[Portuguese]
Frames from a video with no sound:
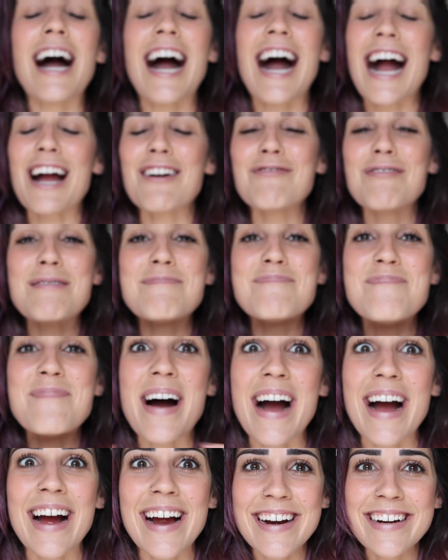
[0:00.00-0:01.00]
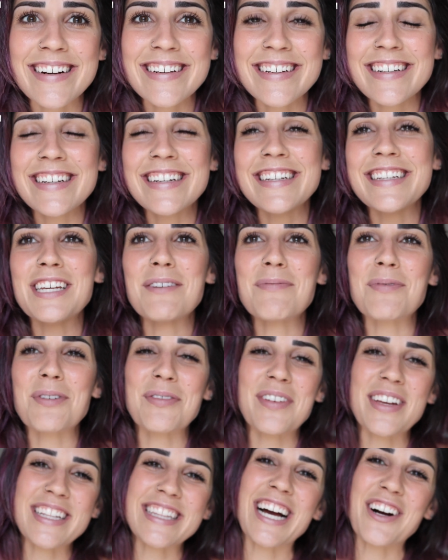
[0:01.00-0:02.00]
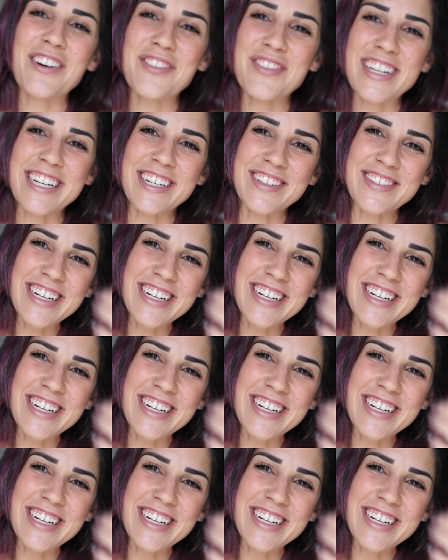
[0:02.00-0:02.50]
água, mar e aproveitar o verão.